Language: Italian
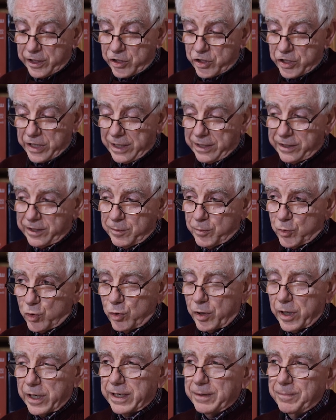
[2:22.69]
c'è il
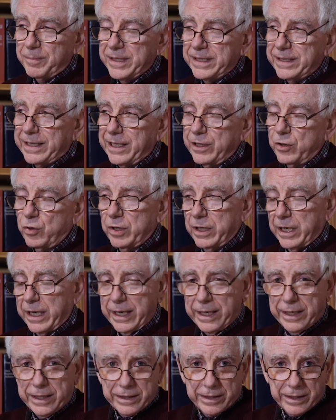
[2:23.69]
timore che mettendo in
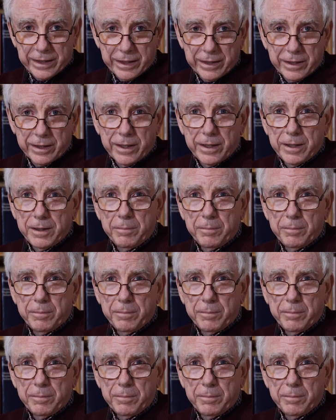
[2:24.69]
rete